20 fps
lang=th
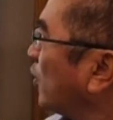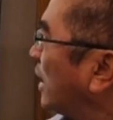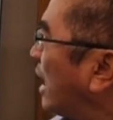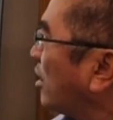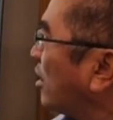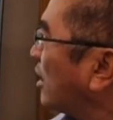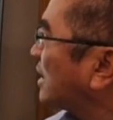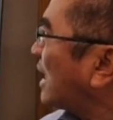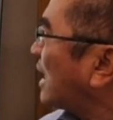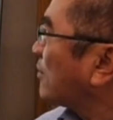ว
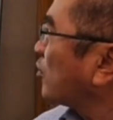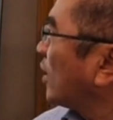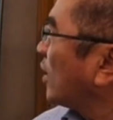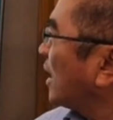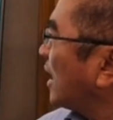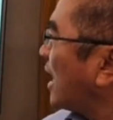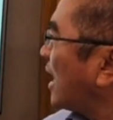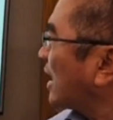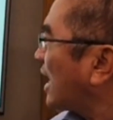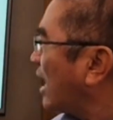ก็ต่ำกว่ารา
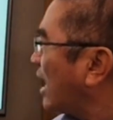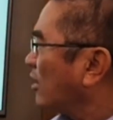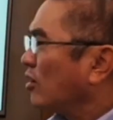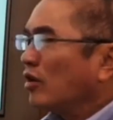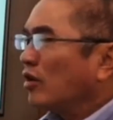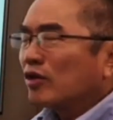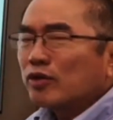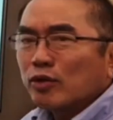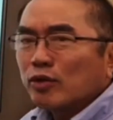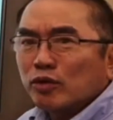คากลาง
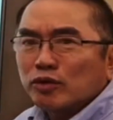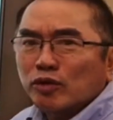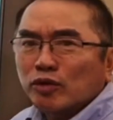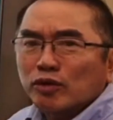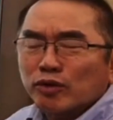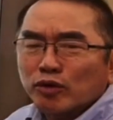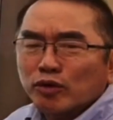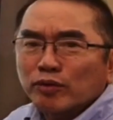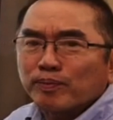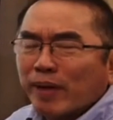
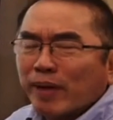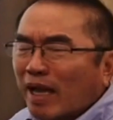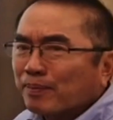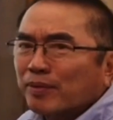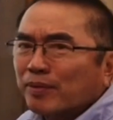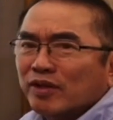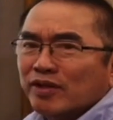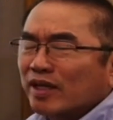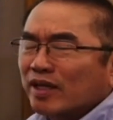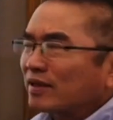
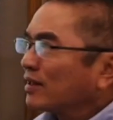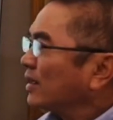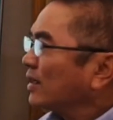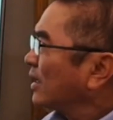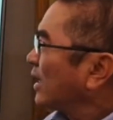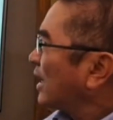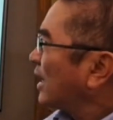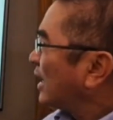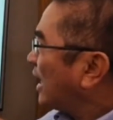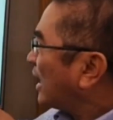0.08%